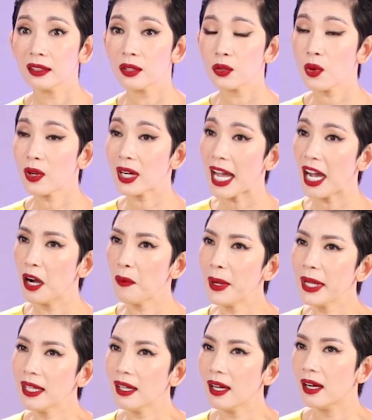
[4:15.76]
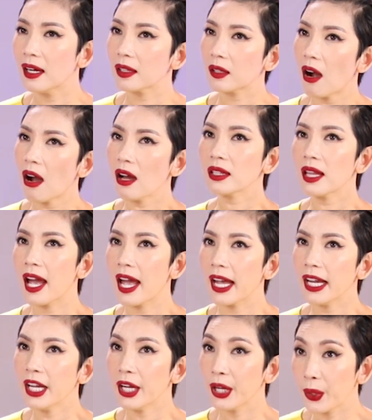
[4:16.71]
Xuân Lan ở bây giờ có
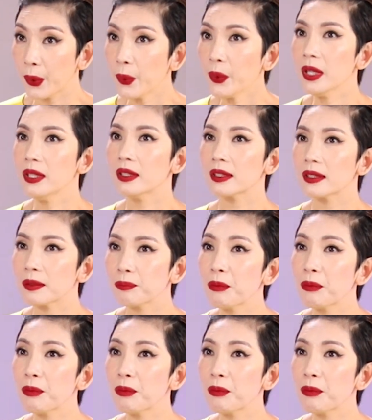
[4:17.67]
thể hiểu được